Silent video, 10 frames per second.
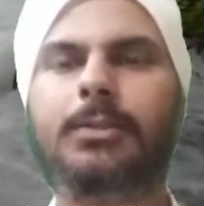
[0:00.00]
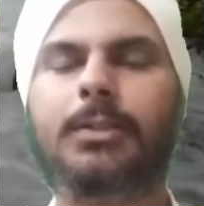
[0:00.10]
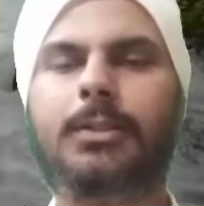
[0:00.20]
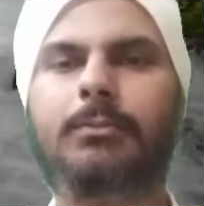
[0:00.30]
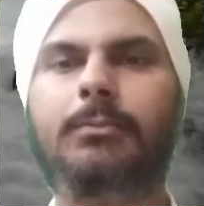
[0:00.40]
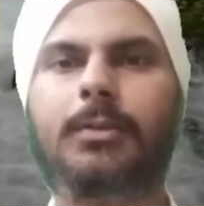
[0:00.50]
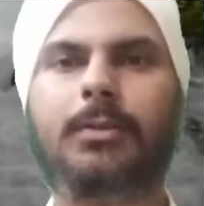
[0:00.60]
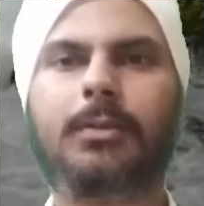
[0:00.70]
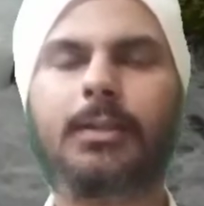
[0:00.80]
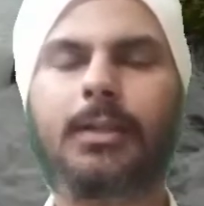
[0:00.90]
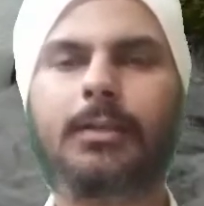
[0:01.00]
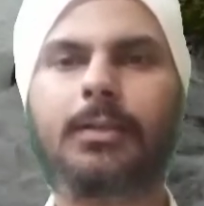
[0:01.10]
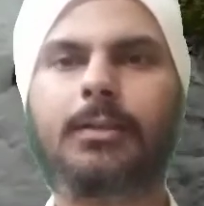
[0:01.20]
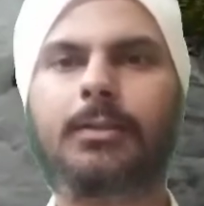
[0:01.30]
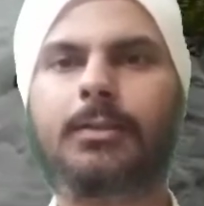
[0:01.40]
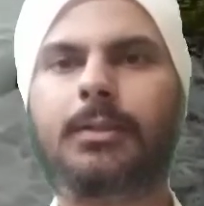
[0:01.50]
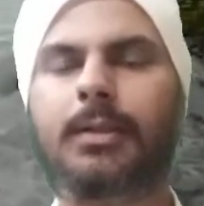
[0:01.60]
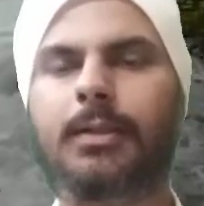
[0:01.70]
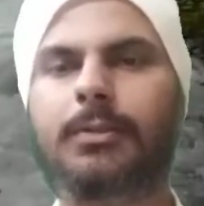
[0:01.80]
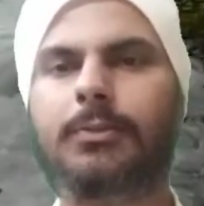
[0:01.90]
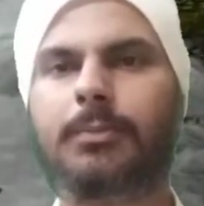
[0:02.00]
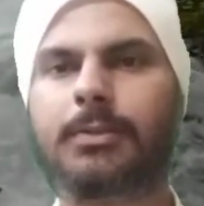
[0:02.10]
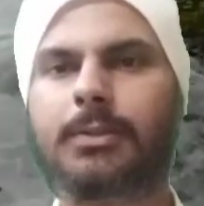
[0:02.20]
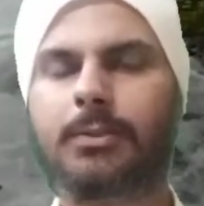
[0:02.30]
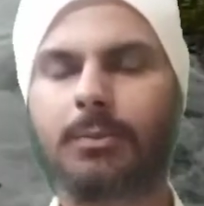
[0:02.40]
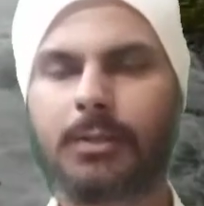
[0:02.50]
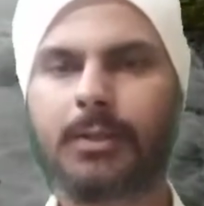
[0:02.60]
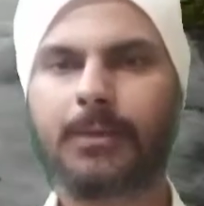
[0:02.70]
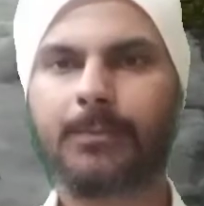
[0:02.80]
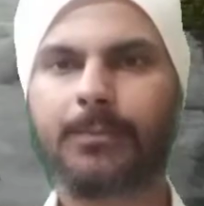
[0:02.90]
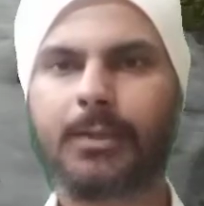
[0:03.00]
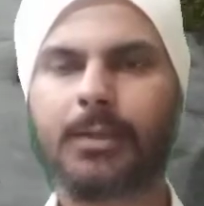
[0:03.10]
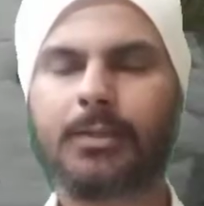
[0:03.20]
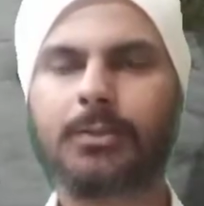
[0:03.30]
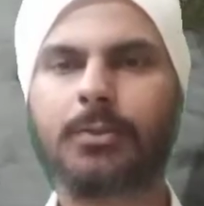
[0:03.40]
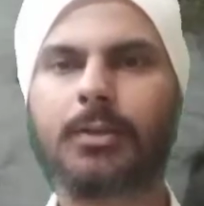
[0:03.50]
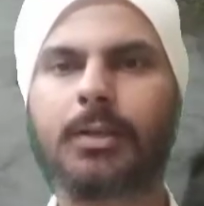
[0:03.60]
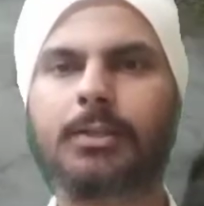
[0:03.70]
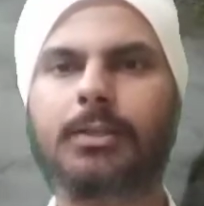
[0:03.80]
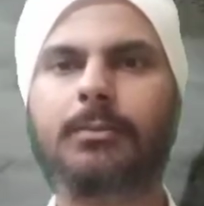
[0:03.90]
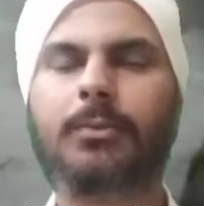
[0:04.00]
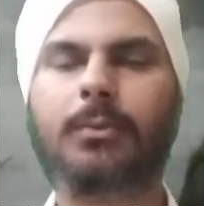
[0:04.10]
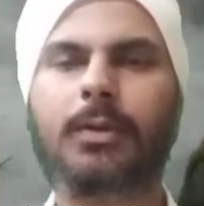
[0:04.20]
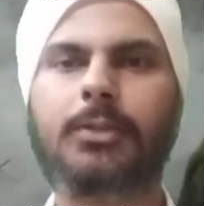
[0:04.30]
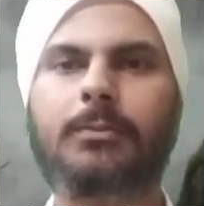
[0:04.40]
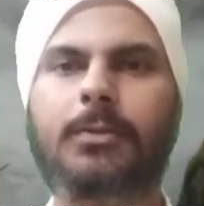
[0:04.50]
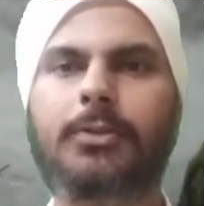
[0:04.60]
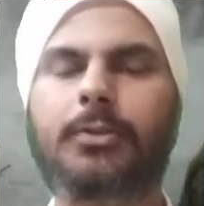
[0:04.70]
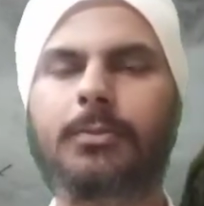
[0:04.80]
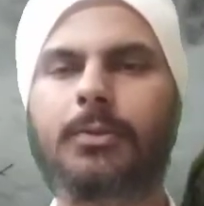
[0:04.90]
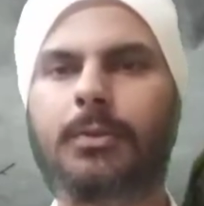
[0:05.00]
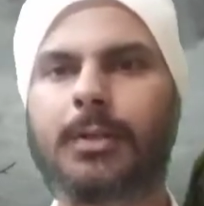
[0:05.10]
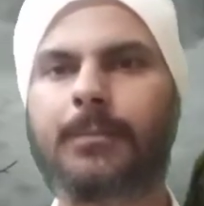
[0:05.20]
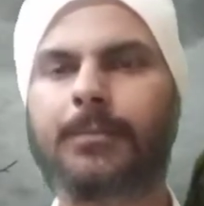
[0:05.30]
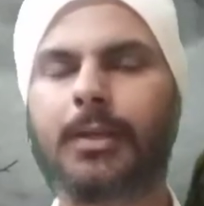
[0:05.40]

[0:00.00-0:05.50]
जन्म लेकर यहाँ उपस्थित हुआ है सूर्य का जन्म हुआ है तो मृत्यु भी होगी